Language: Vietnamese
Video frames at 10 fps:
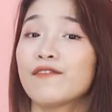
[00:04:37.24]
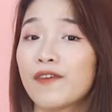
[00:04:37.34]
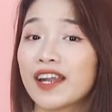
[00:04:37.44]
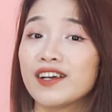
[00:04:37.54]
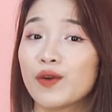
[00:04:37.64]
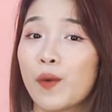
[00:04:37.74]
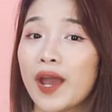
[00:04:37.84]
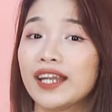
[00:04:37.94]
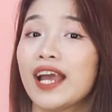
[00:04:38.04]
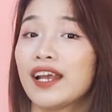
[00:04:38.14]
Và đừng
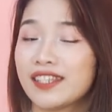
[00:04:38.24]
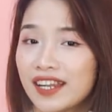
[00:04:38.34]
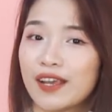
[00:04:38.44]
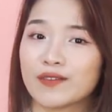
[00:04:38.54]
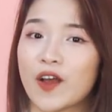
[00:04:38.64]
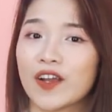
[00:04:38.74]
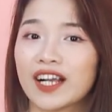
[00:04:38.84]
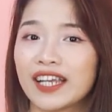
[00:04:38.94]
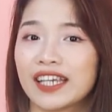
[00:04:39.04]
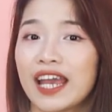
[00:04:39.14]
quên nhấn theo dõi
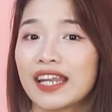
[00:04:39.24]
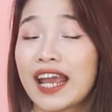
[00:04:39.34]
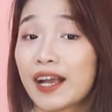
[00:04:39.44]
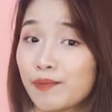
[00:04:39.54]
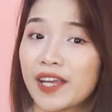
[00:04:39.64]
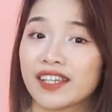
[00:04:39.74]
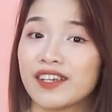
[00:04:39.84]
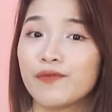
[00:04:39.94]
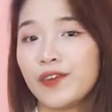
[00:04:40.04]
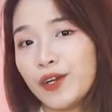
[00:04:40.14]
kênh để cập nhật
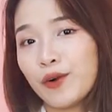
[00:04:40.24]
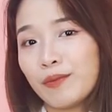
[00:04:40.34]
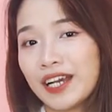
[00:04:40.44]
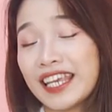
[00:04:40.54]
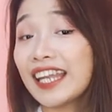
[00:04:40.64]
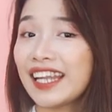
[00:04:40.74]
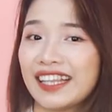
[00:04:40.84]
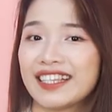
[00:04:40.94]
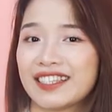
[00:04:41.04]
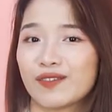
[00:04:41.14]
những video mới nhất
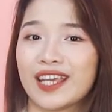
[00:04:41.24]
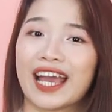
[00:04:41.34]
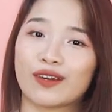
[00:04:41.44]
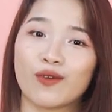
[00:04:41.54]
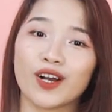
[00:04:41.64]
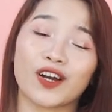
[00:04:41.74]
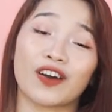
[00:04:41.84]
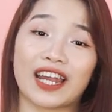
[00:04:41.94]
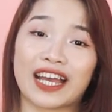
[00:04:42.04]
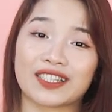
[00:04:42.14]
đến từ siêu thị Hàn Quốc
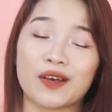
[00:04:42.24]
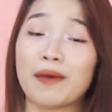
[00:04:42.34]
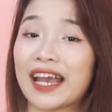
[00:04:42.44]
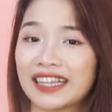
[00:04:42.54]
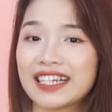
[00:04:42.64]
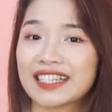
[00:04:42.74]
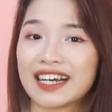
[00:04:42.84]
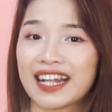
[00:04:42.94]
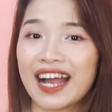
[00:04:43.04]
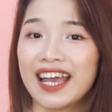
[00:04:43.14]
Korea Shop 24
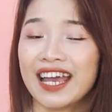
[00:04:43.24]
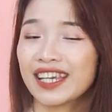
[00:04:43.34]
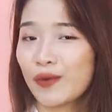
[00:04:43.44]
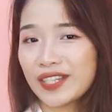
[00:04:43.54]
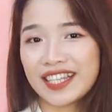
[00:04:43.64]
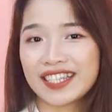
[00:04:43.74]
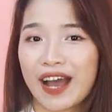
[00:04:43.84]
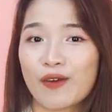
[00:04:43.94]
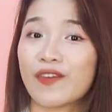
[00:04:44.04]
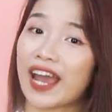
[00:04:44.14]
giờ nhé. Các bạn xin
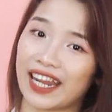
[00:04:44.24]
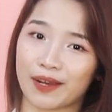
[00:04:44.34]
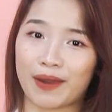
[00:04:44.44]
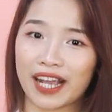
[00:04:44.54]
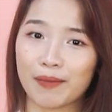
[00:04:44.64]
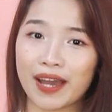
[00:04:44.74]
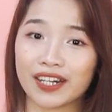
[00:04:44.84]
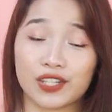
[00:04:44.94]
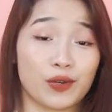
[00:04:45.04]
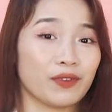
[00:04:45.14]
chào và hẹn gặp lại các bạn
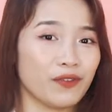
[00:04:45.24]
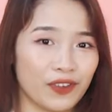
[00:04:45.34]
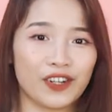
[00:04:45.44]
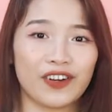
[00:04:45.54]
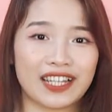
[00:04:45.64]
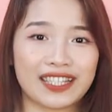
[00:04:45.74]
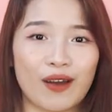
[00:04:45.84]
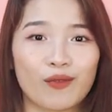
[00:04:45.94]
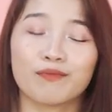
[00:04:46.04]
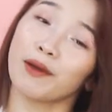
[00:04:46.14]
ở trong những video lần
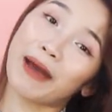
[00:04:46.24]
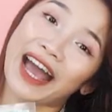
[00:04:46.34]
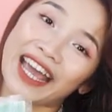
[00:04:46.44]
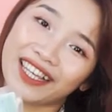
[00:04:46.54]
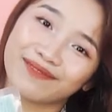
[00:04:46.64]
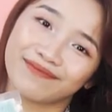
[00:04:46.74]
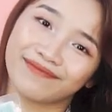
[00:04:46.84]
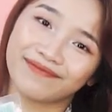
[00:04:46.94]
sau. Bye bye!